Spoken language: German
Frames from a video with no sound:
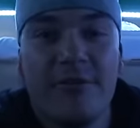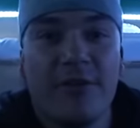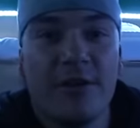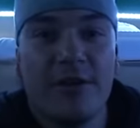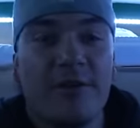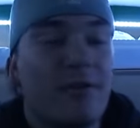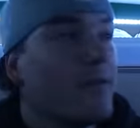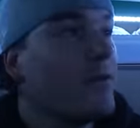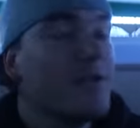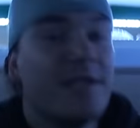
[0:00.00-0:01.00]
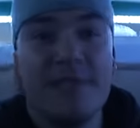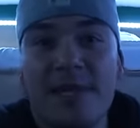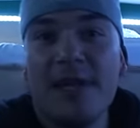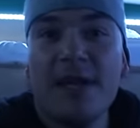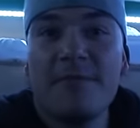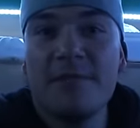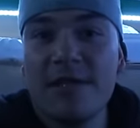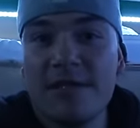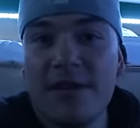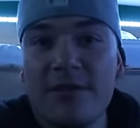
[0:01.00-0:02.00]
Freunde, so sieht das Endergebnis
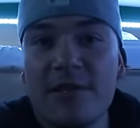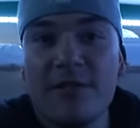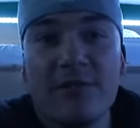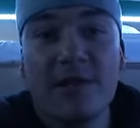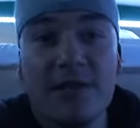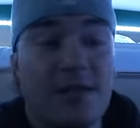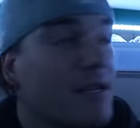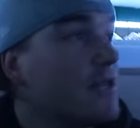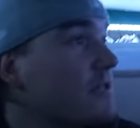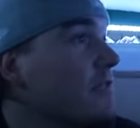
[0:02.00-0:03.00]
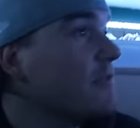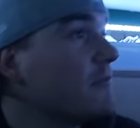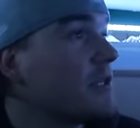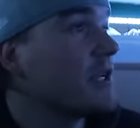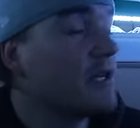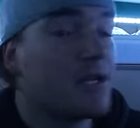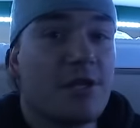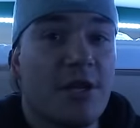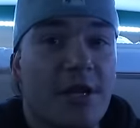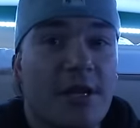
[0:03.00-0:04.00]
jetzt aus. Ich finde es richtig klasse, muss ich ehrlich
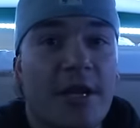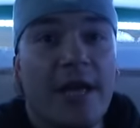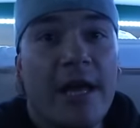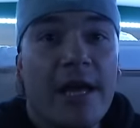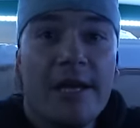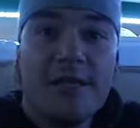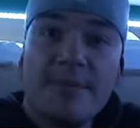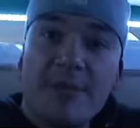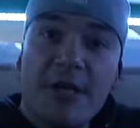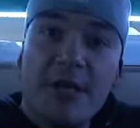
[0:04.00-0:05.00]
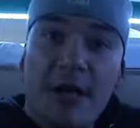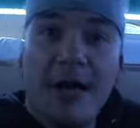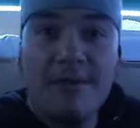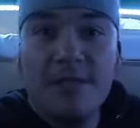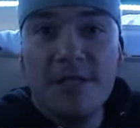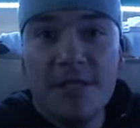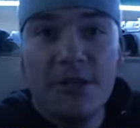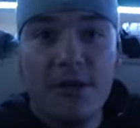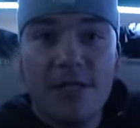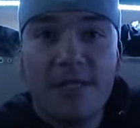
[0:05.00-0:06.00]
gestehen. Hinter mir habe ich die
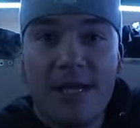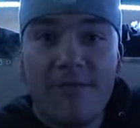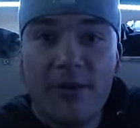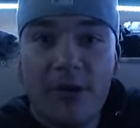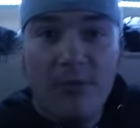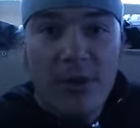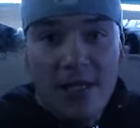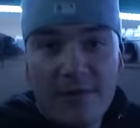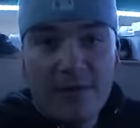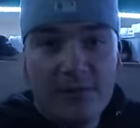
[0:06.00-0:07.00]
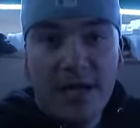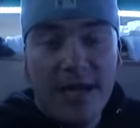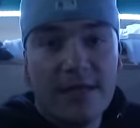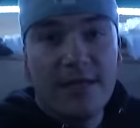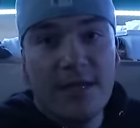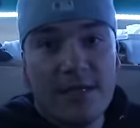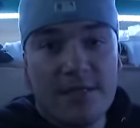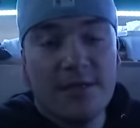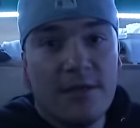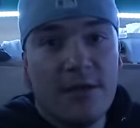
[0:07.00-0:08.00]
Leuchte jetzt einfach komplett so direkt
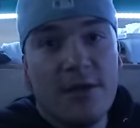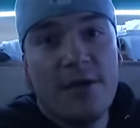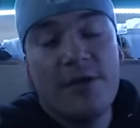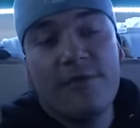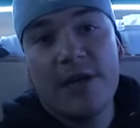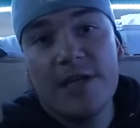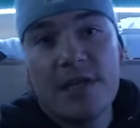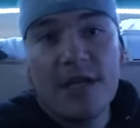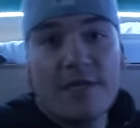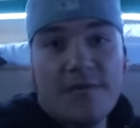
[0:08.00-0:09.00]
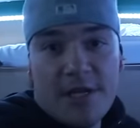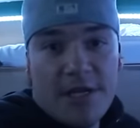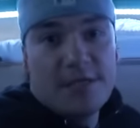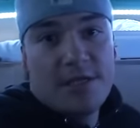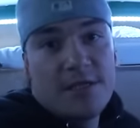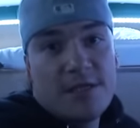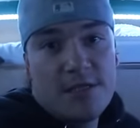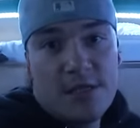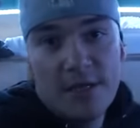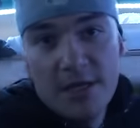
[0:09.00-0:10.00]
gelassen, weil ich dachte, wenn ich jetzt hier
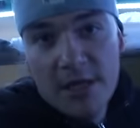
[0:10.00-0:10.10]
diese